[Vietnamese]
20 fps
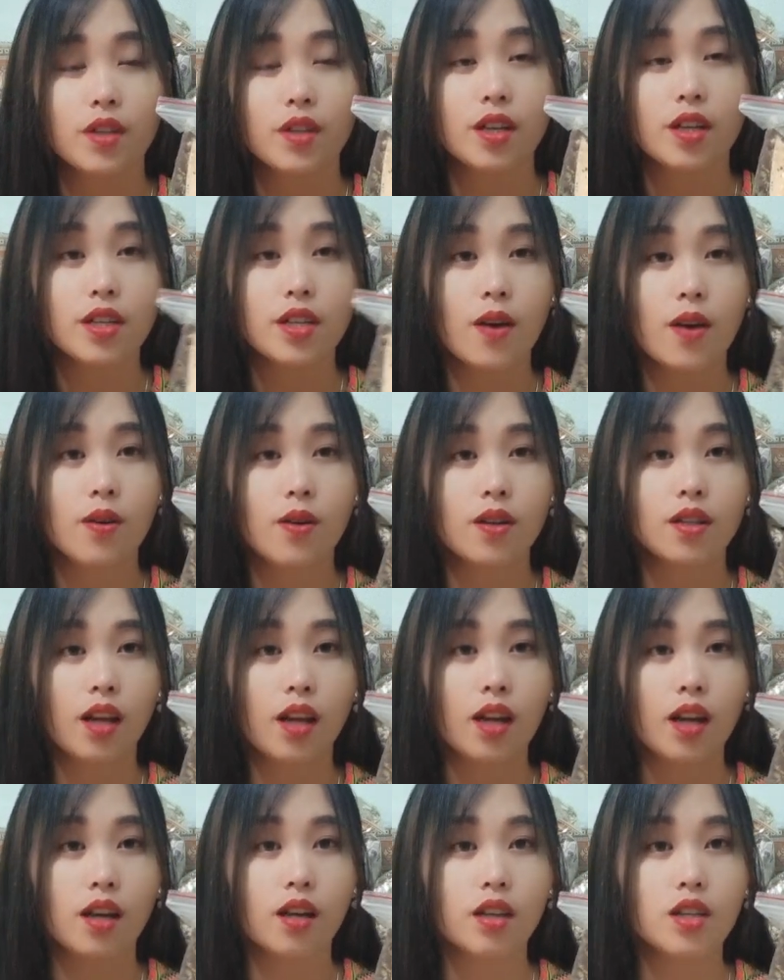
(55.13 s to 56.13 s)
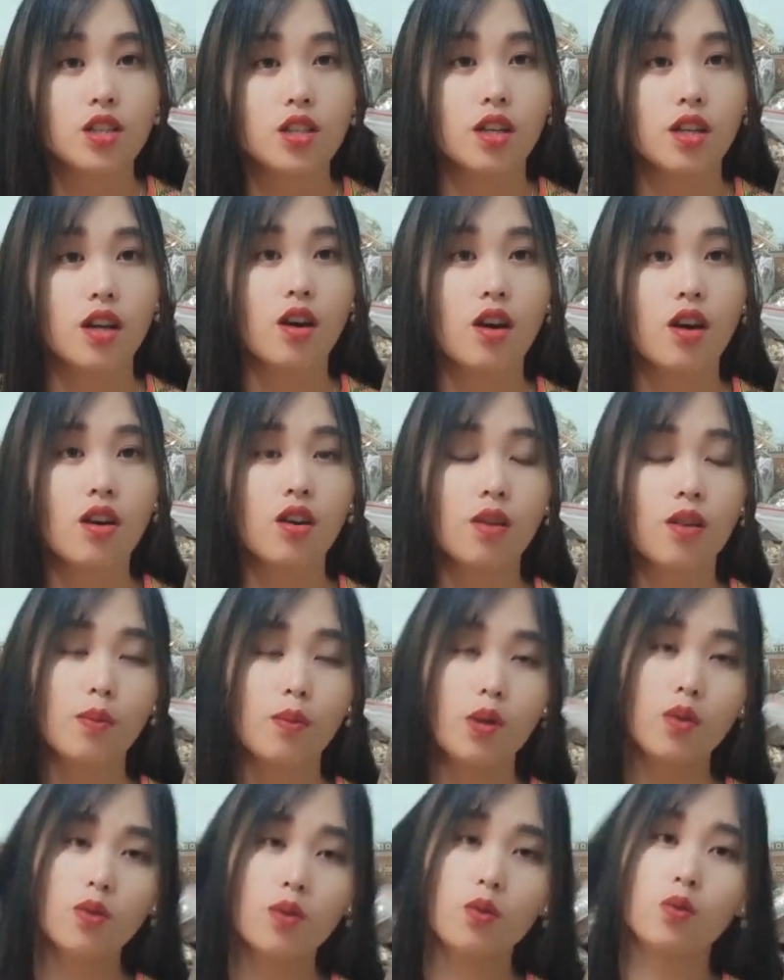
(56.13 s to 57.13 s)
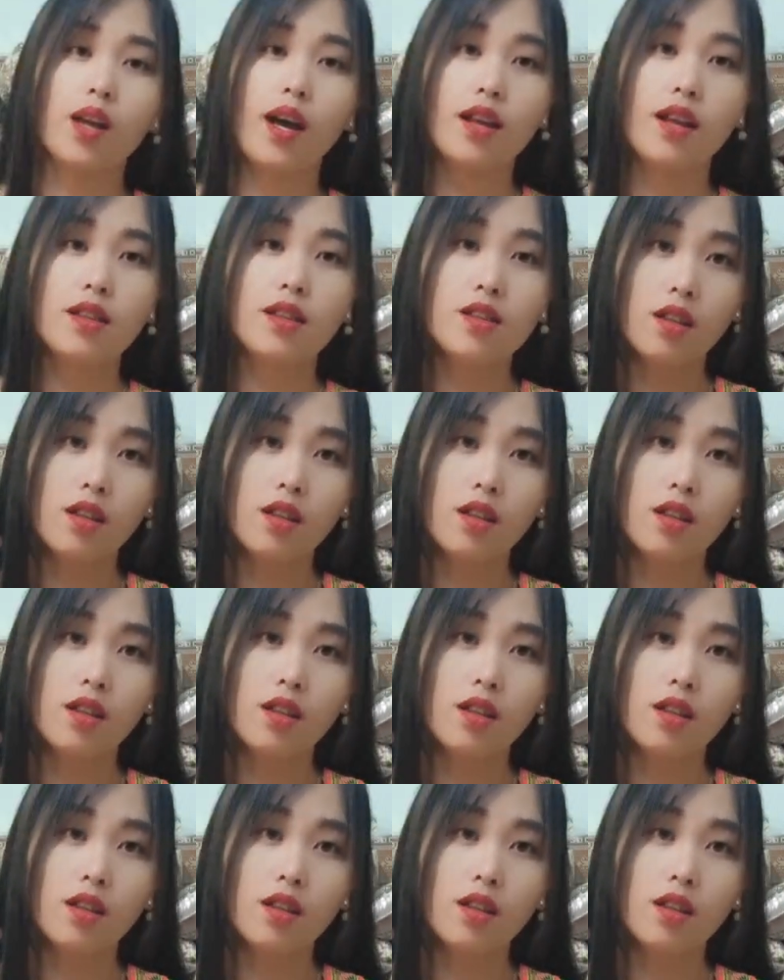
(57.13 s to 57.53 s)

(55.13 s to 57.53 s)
để thao linh đó là nên sẽ đào họ lòng cụ thả